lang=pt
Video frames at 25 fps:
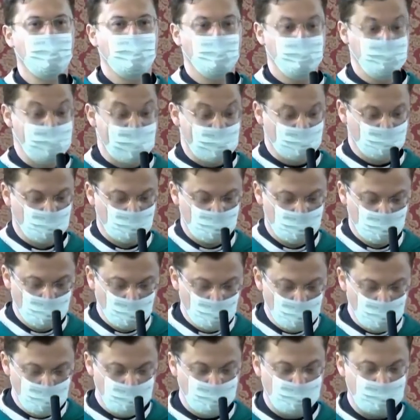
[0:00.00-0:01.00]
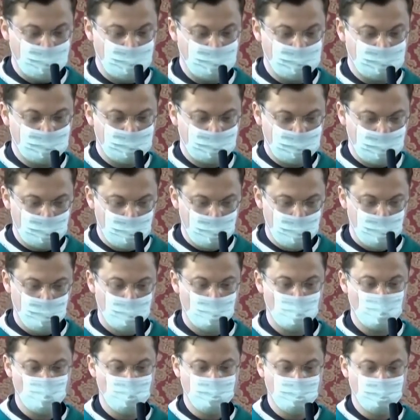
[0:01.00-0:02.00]
Me ajude a
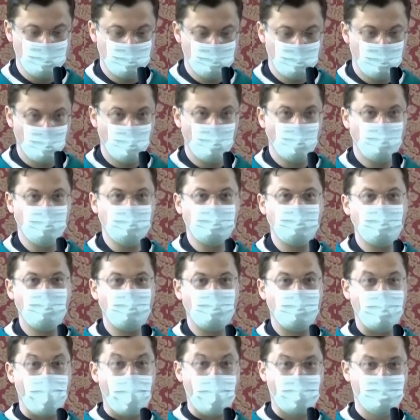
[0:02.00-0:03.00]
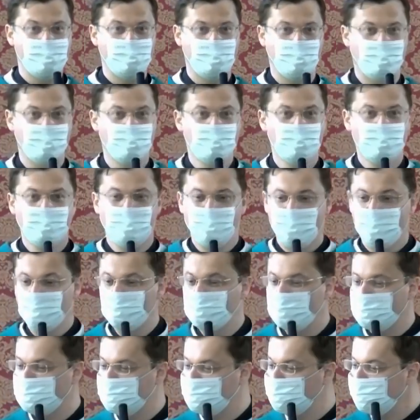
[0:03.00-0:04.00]
ser um bom padre. Eu
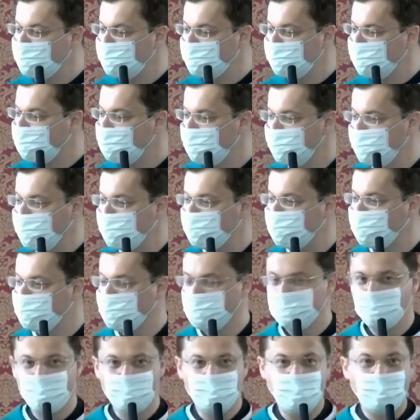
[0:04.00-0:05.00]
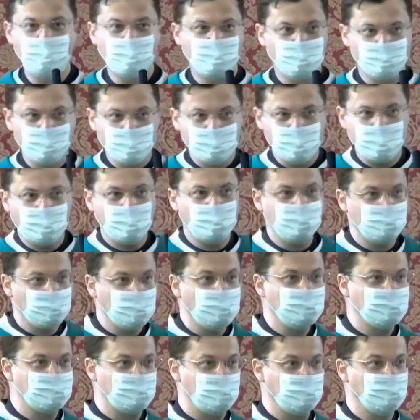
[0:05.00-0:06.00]
já disse e repito novamente, por que, que eu
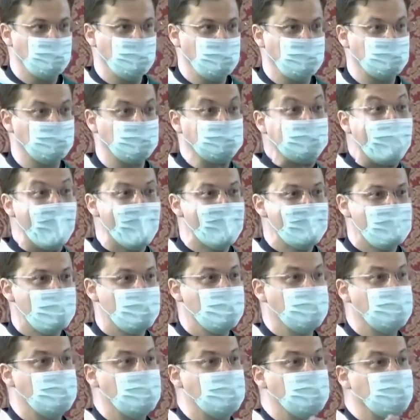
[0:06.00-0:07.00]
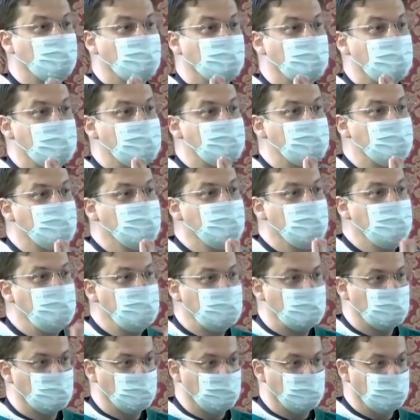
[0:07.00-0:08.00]
estou dizendo isso? Porque eu acho que é
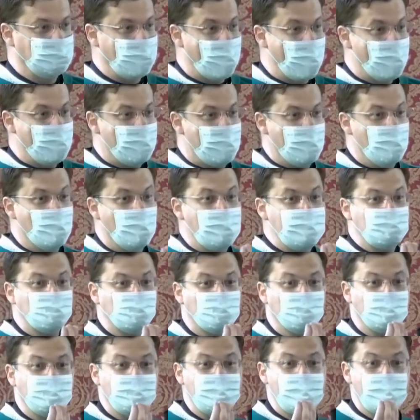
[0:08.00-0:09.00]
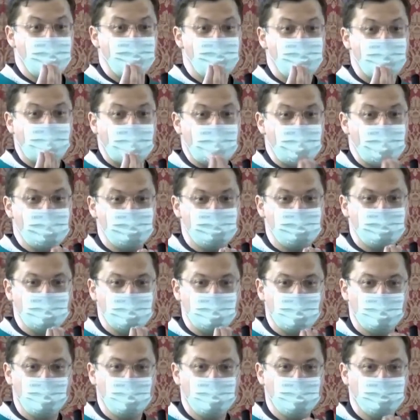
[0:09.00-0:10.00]
bonito, eu acho que é
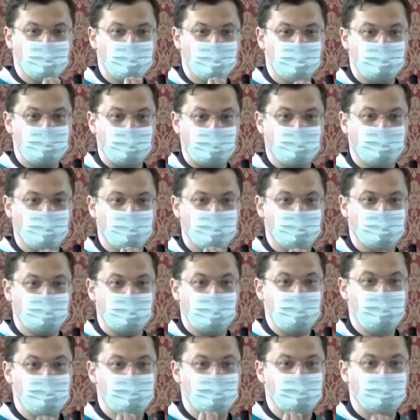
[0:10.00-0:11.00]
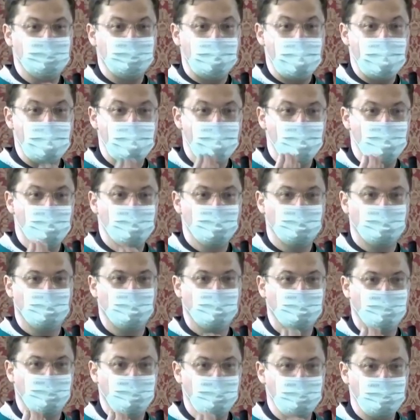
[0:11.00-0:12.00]
prazeroso para vocês leigos
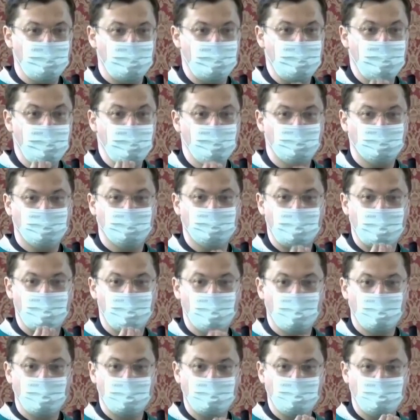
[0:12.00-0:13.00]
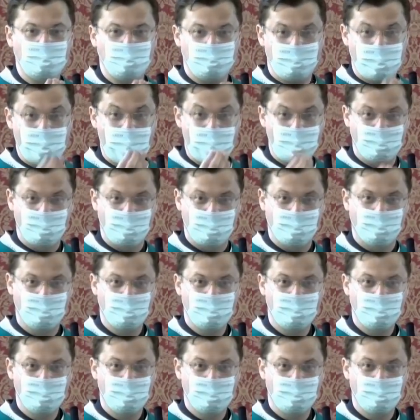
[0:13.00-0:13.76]
ouvirem isso da boca de padre.